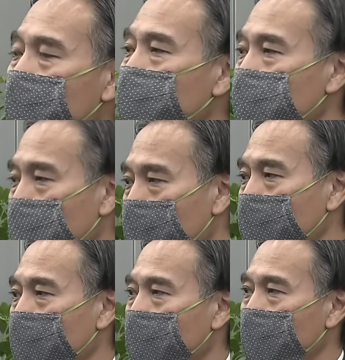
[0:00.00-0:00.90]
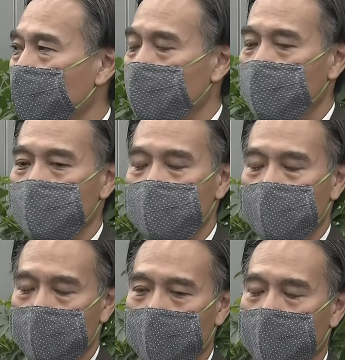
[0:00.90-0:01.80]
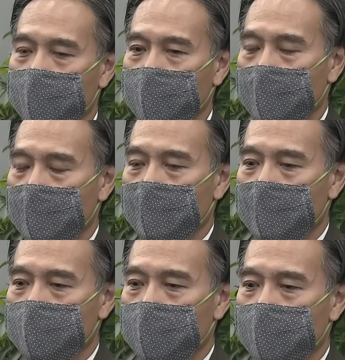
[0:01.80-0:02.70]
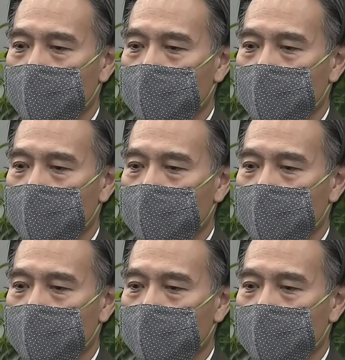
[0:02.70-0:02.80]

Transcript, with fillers: あ、延長されるという形になるわけで、まこ